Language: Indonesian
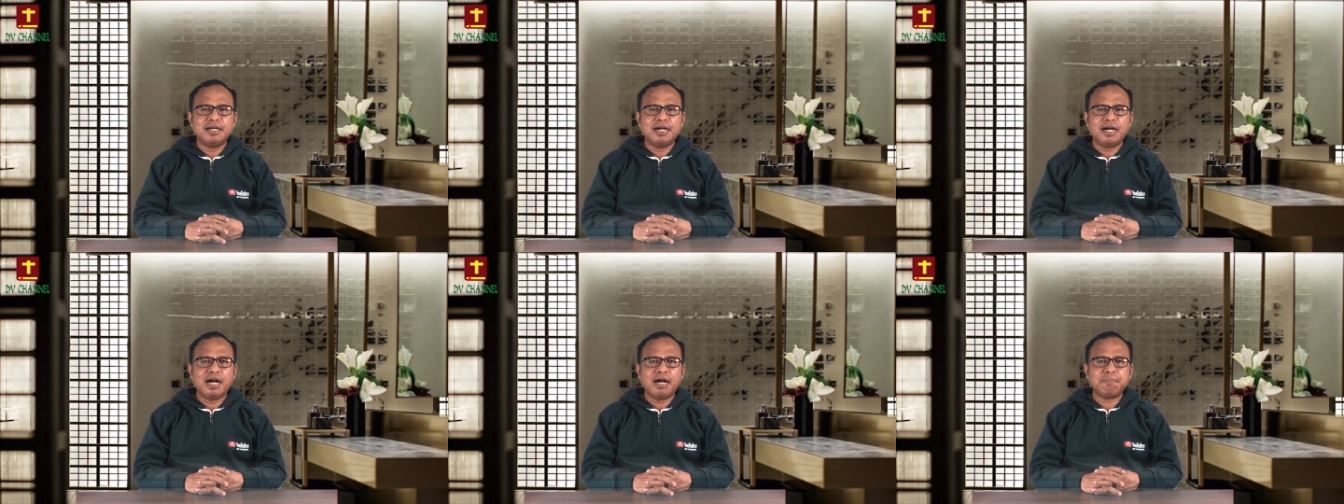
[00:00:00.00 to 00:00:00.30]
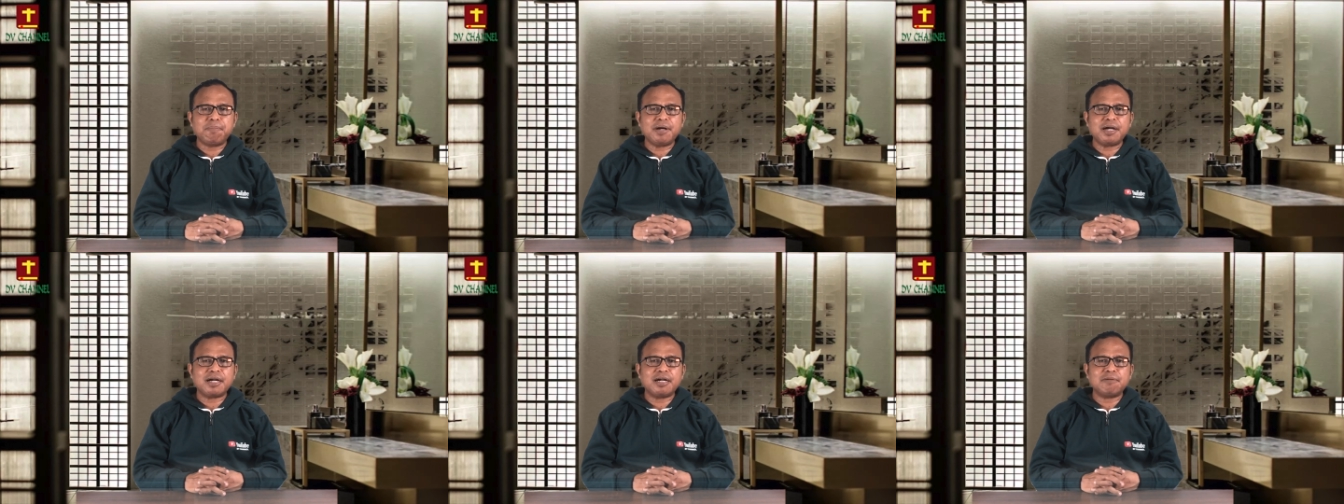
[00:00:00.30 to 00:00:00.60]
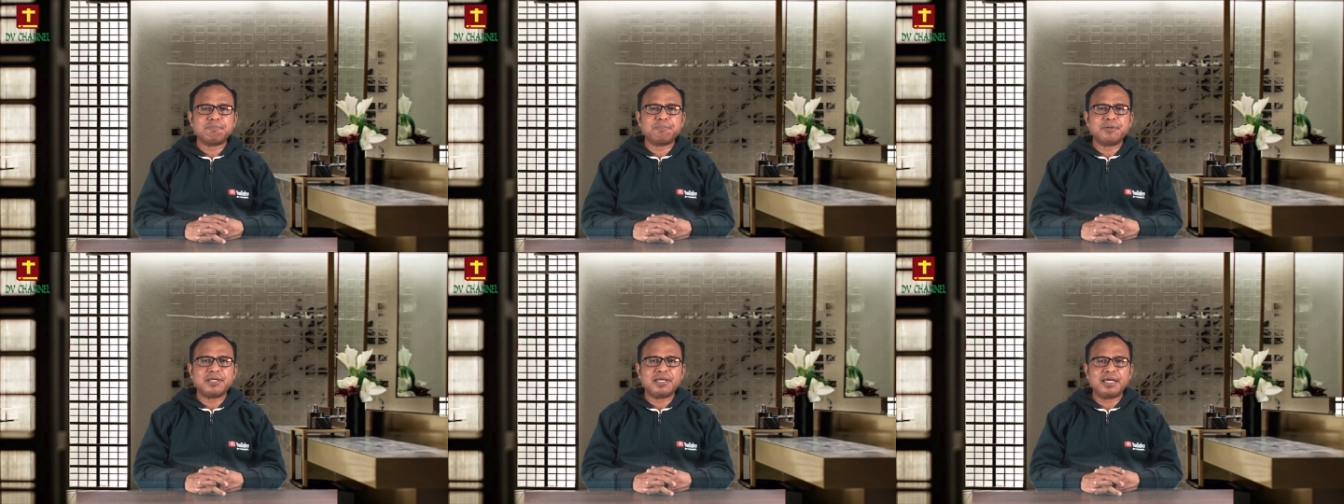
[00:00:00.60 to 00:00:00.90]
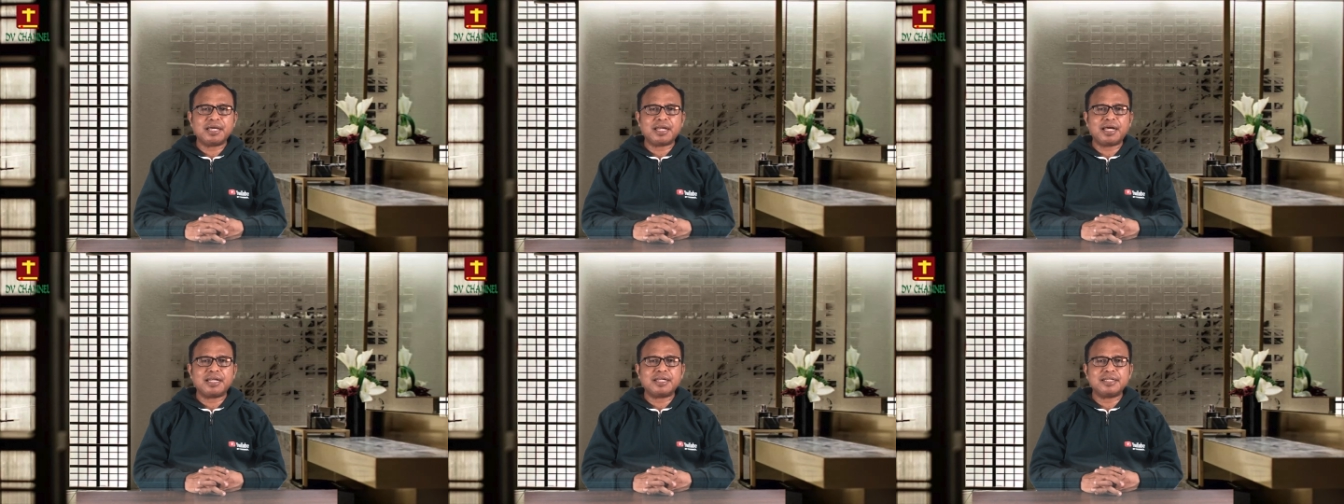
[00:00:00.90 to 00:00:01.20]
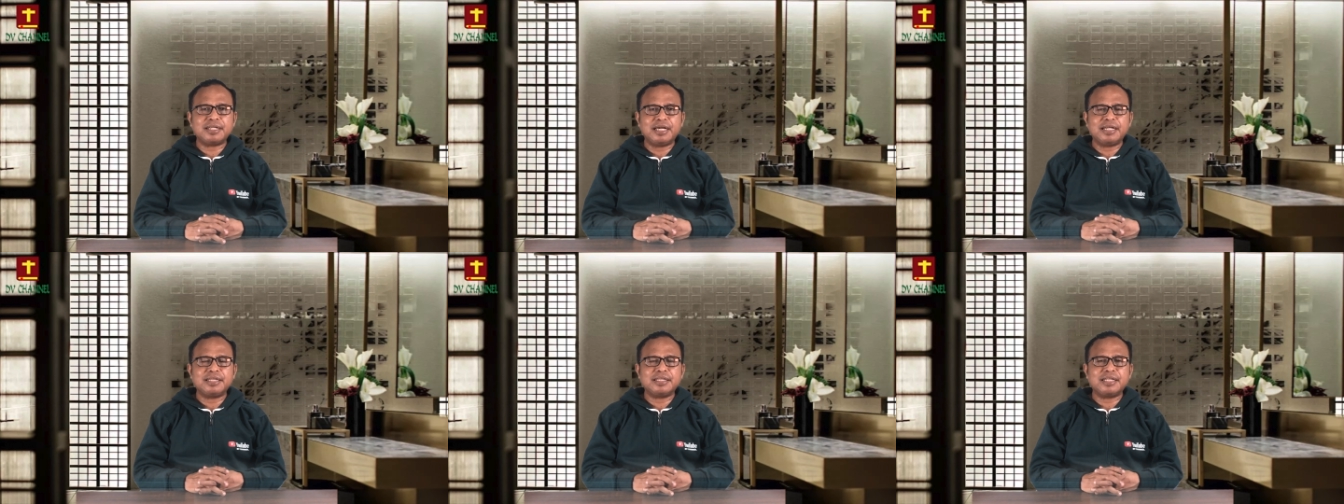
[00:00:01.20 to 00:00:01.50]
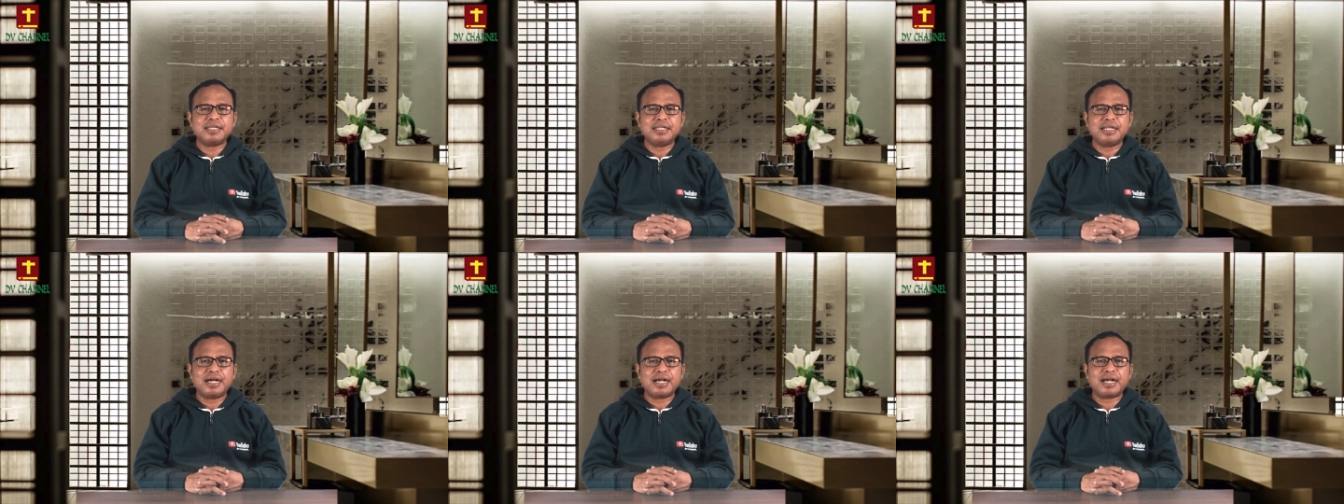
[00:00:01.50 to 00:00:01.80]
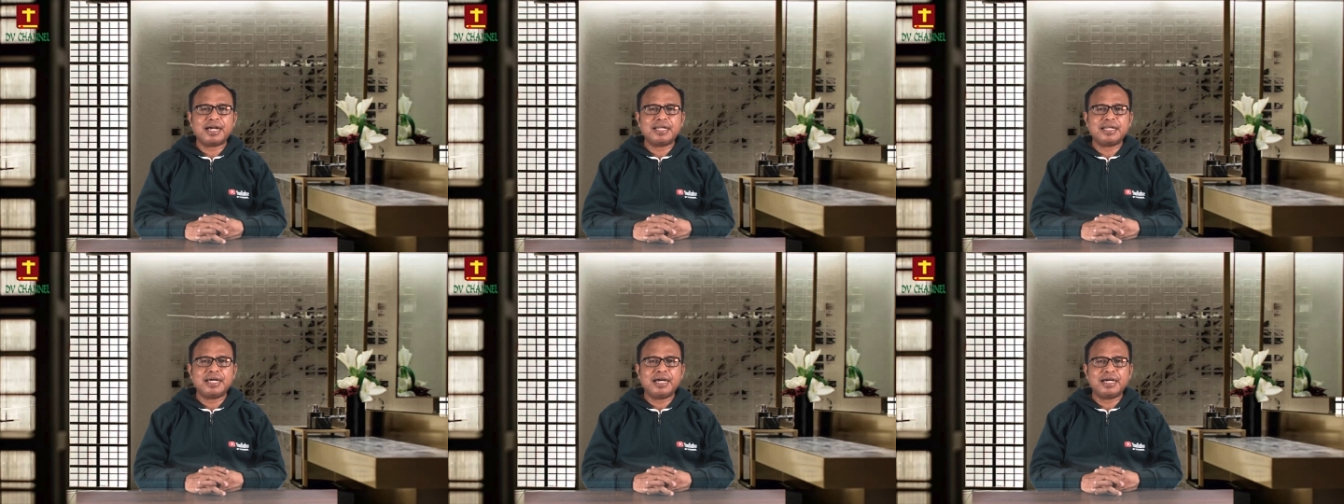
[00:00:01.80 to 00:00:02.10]
Apakah pikiran dan
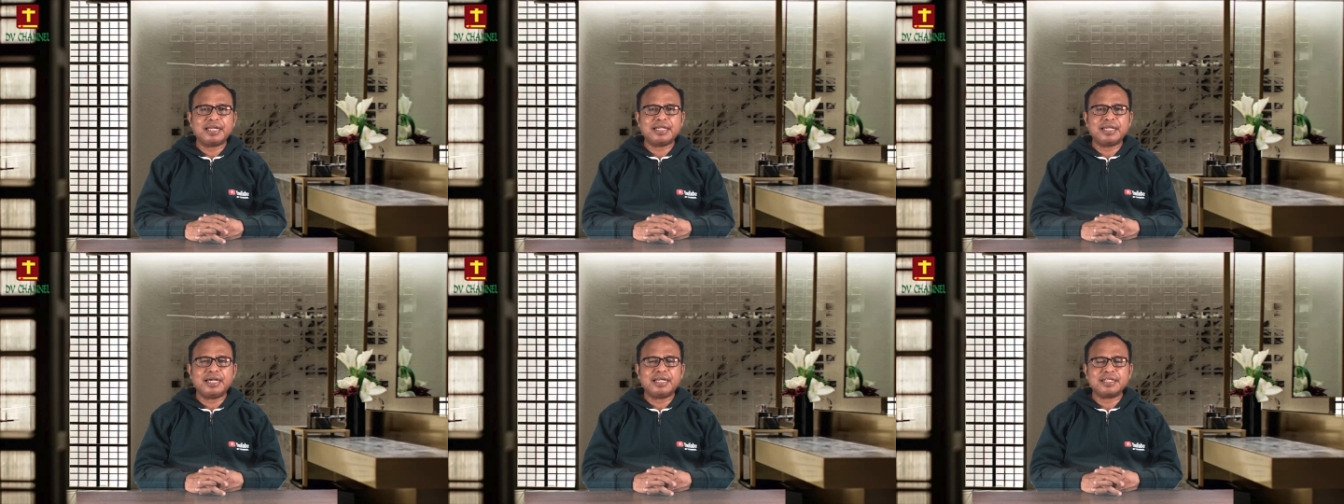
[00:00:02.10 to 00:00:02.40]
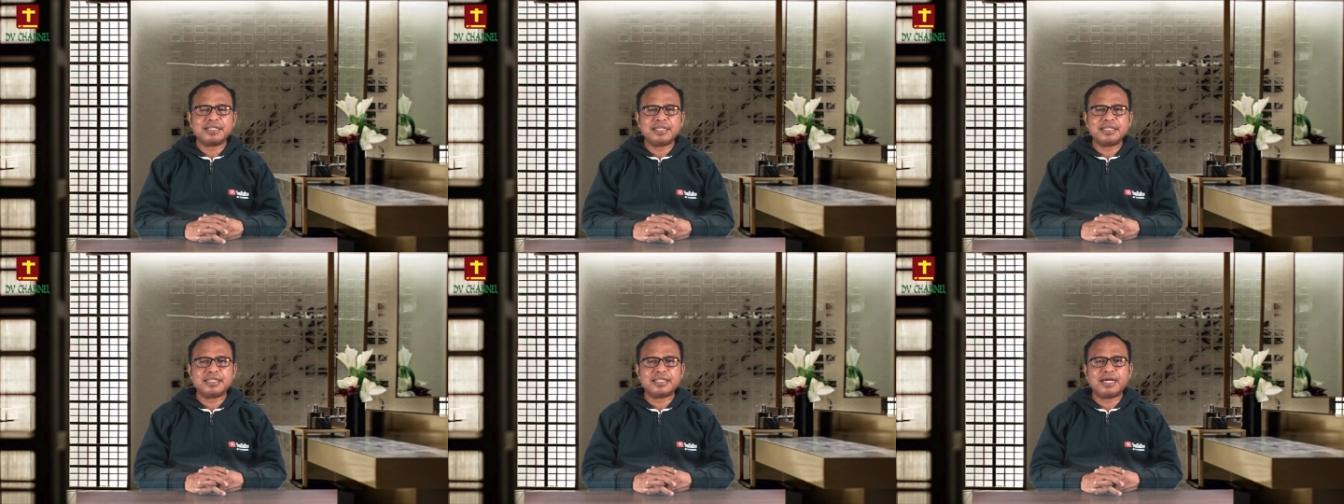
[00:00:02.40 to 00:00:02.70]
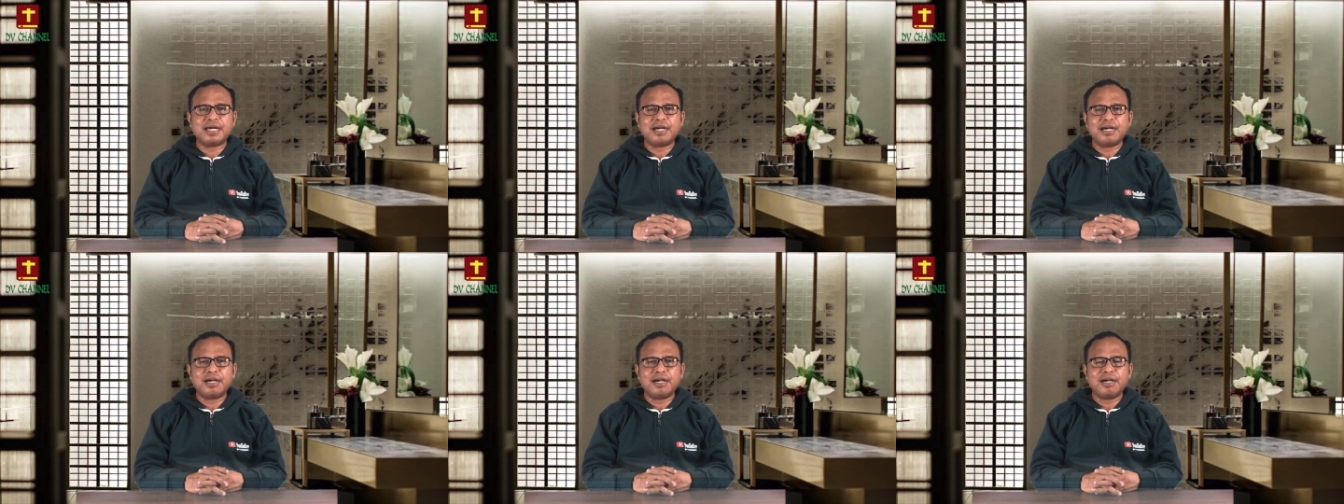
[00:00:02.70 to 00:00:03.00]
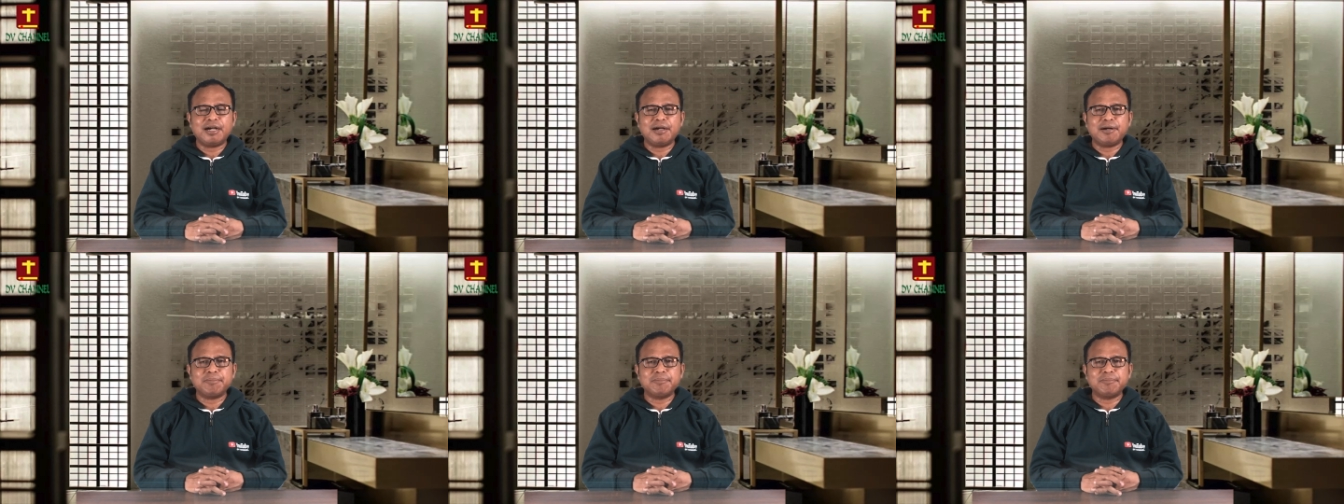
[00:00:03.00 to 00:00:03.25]
tindakan harian kita